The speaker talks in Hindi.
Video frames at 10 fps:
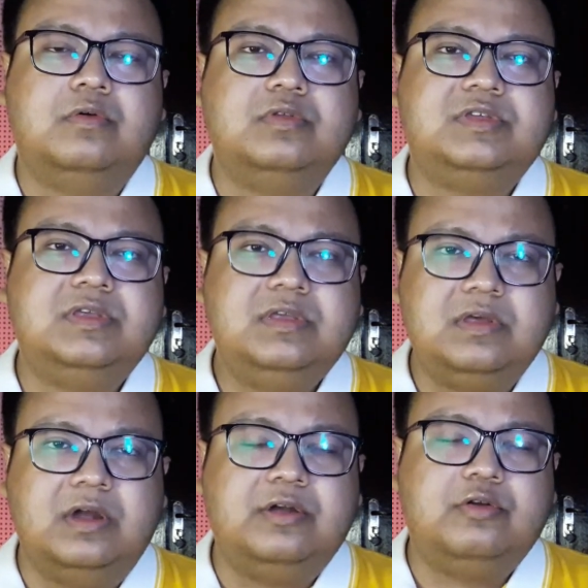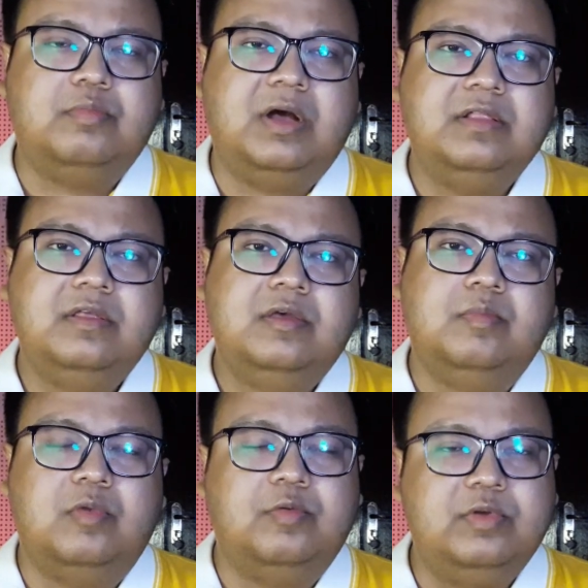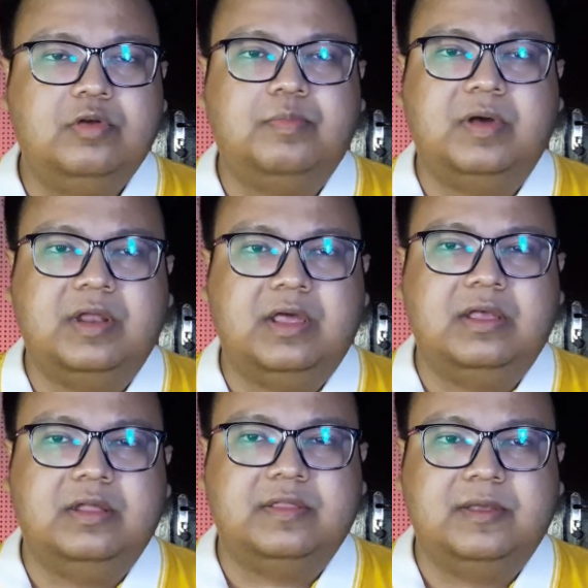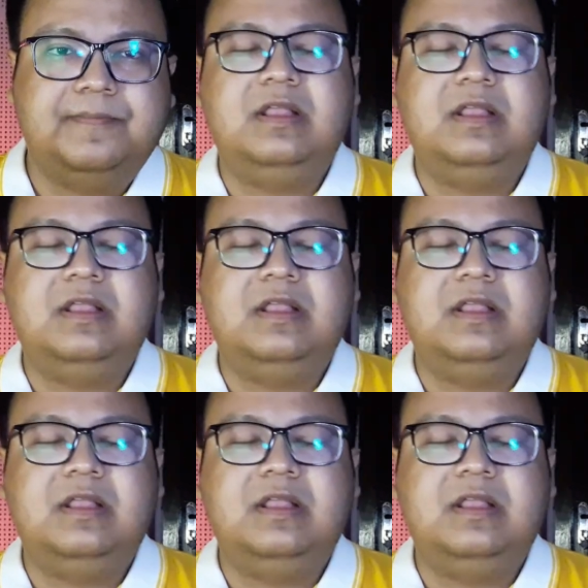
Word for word: कुछ ही घंटों बाद बॉबी को पकड़ा गया था